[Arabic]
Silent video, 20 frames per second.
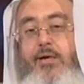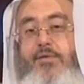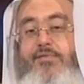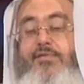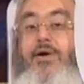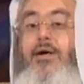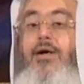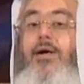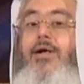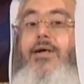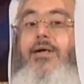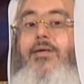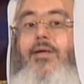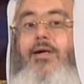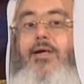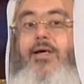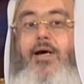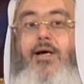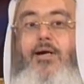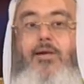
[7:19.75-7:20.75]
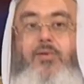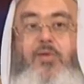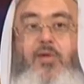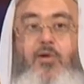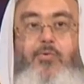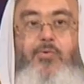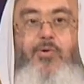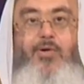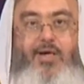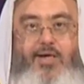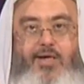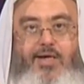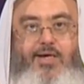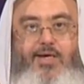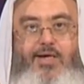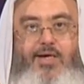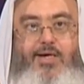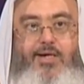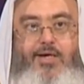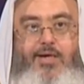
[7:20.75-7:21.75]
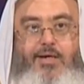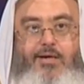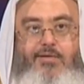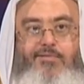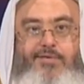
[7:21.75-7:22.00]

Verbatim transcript: فقال اذا كان الثوب نقيا